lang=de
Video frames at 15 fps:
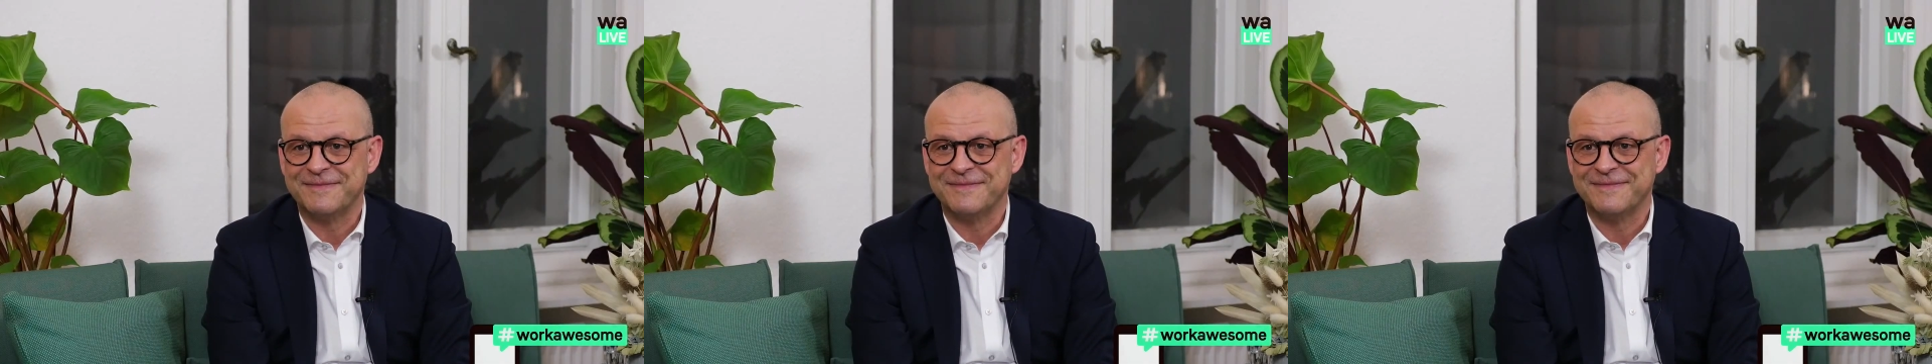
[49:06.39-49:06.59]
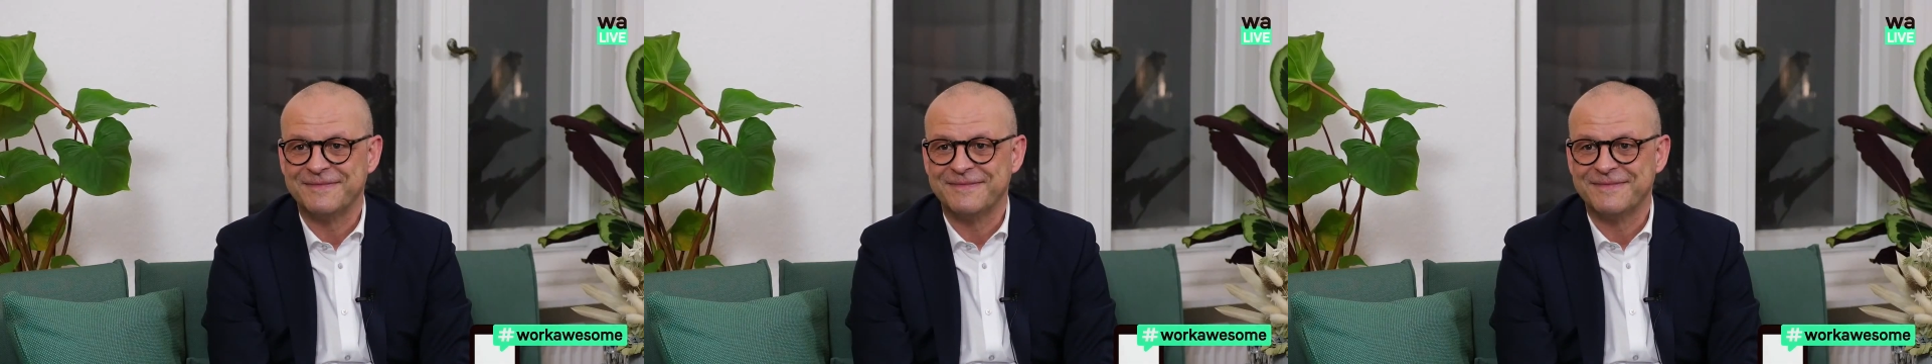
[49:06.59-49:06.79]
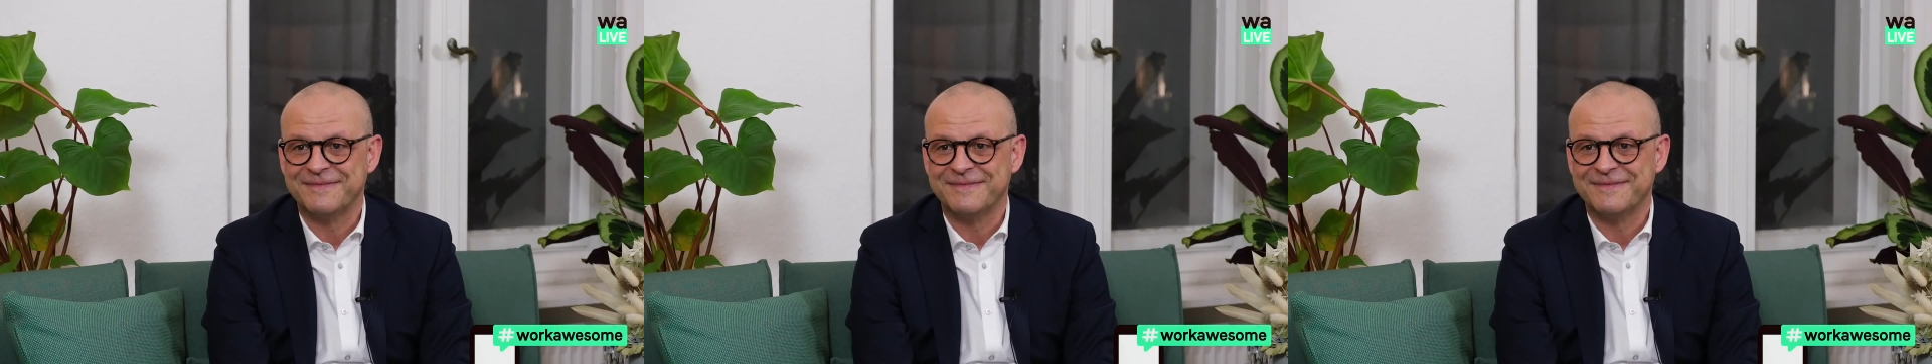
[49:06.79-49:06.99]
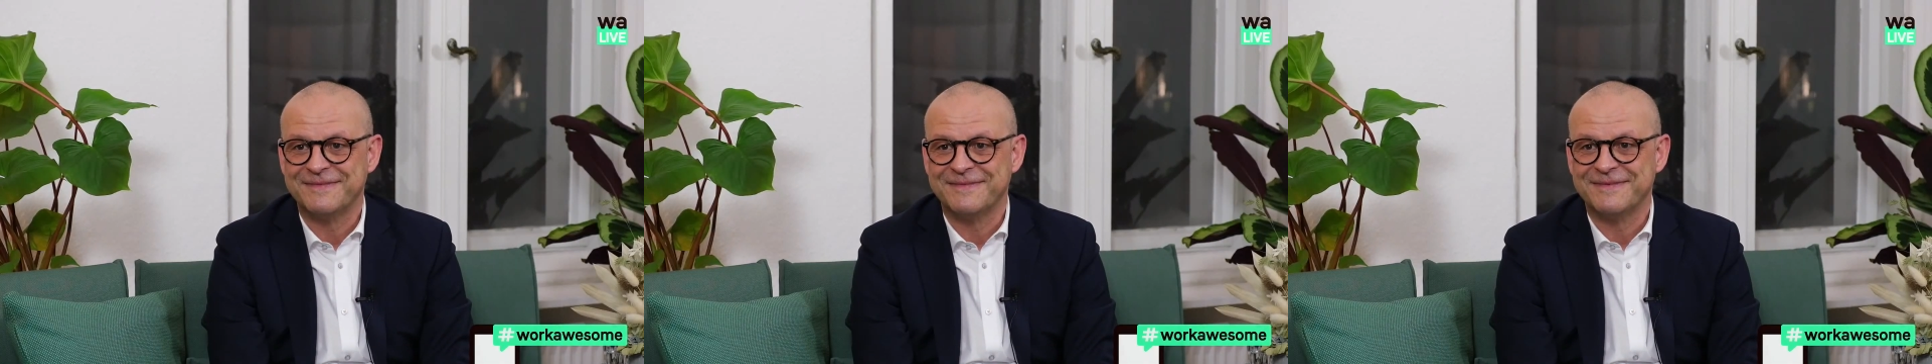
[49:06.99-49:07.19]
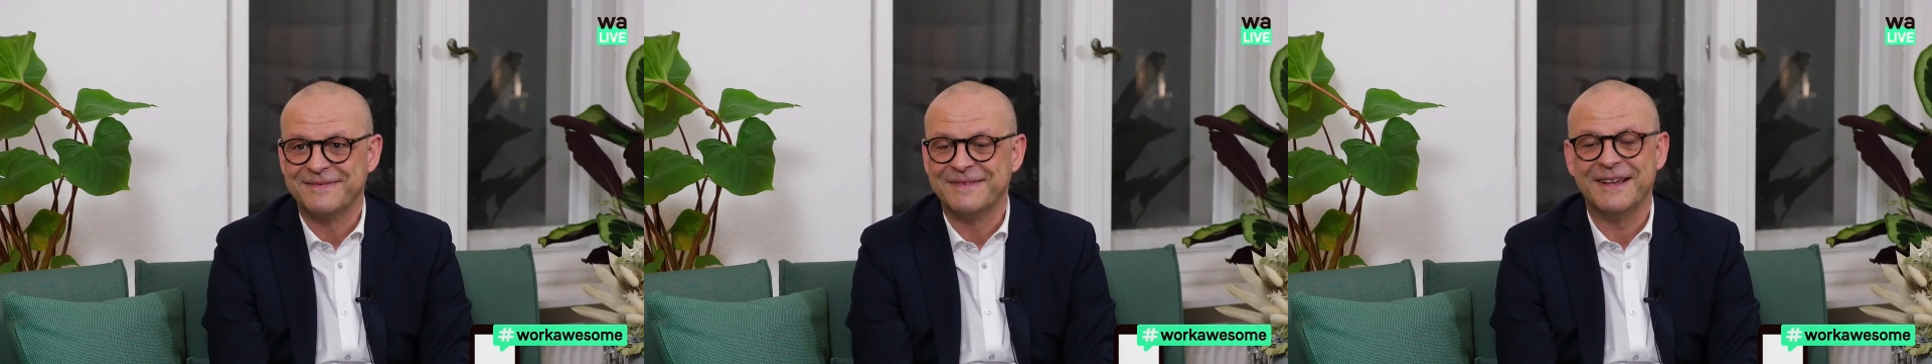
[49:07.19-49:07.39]
500
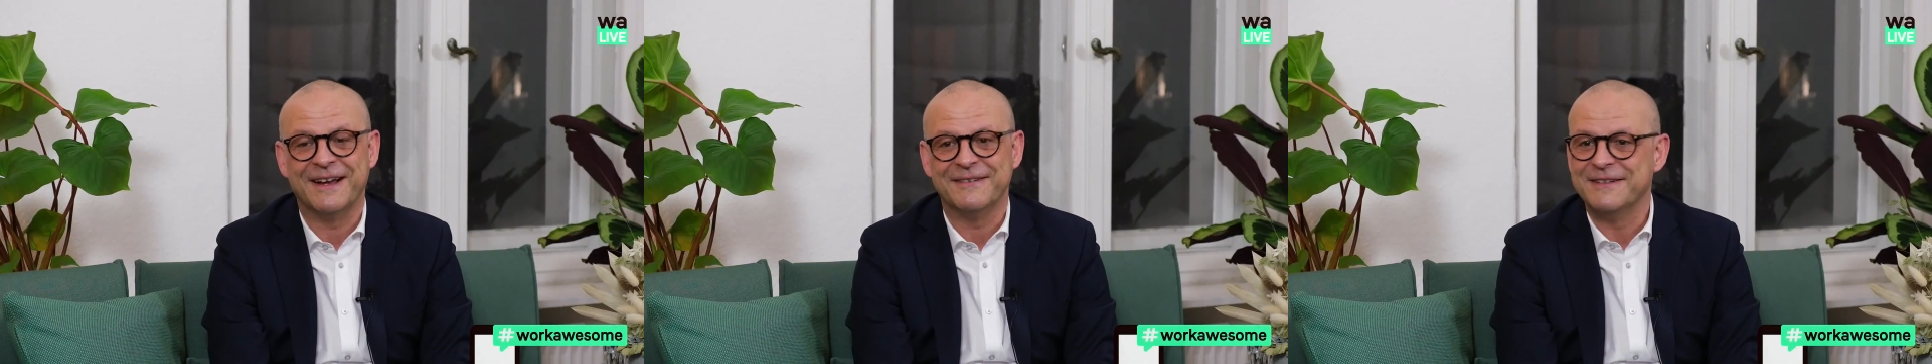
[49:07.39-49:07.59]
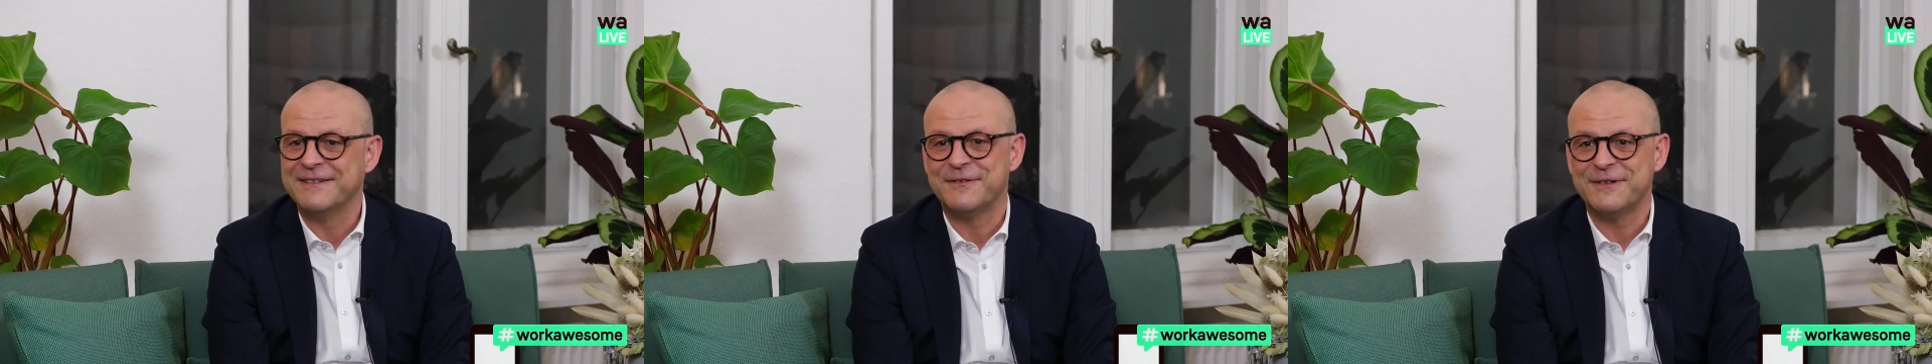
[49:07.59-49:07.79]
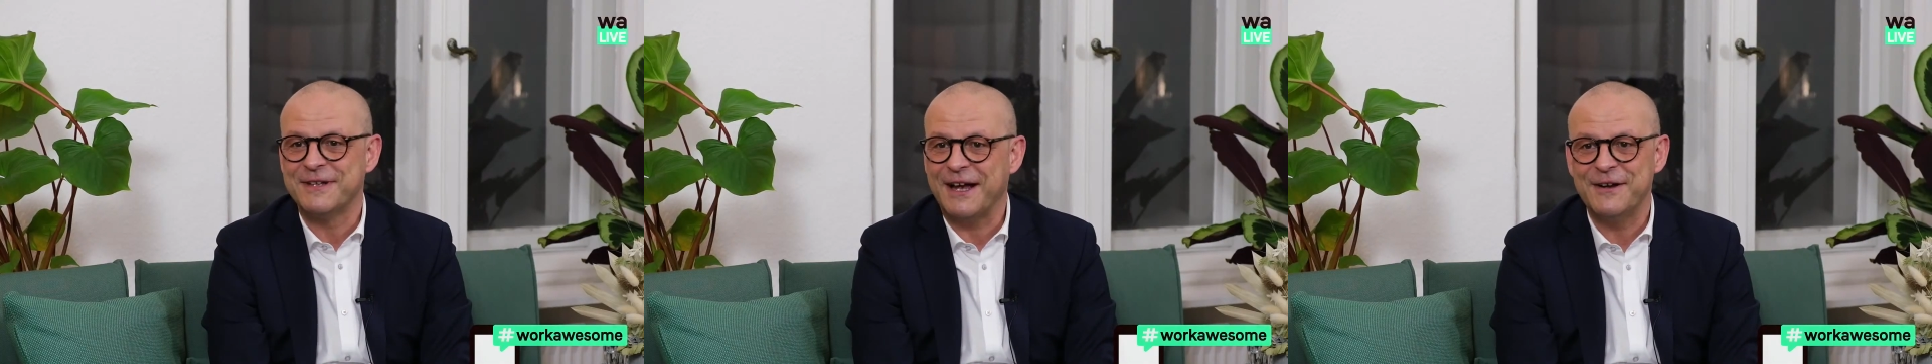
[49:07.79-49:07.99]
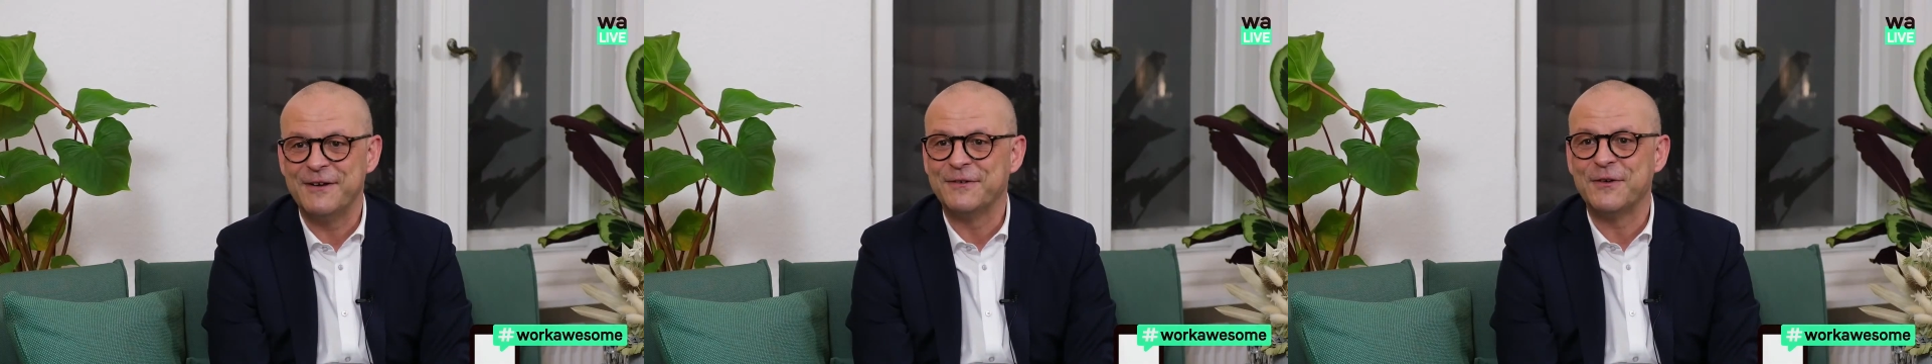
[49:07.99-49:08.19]
Berufen. Ja, ist total,